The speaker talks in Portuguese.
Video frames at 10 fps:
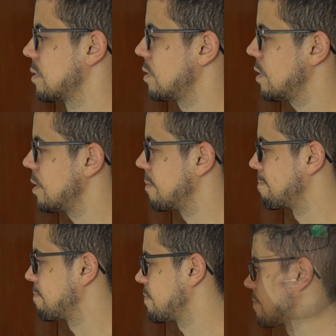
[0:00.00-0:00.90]
Sim.
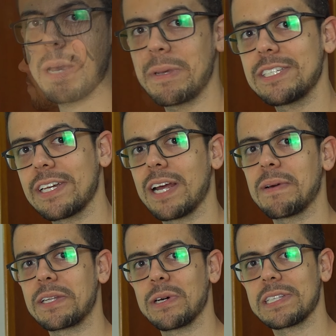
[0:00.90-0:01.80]
Acabei de criar
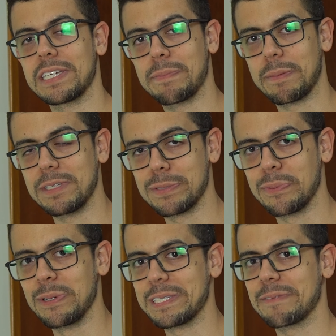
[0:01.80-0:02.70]
uma nota aqui para minha
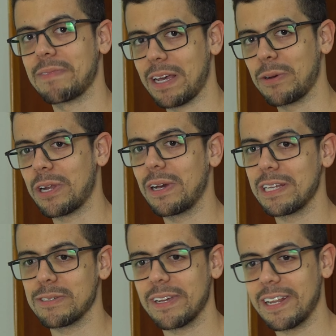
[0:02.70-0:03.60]
esposa. Agora
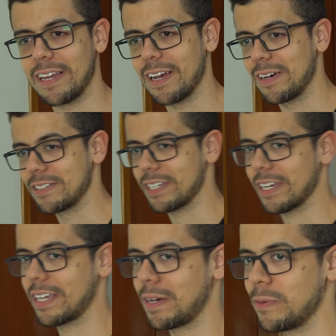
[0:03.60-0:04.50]
olha só que legal.
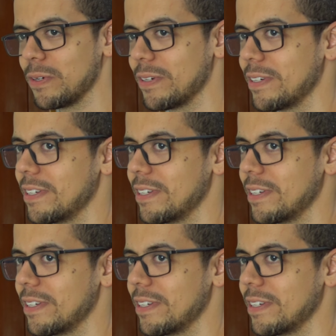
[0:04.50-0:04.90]
Chega aqui, amor.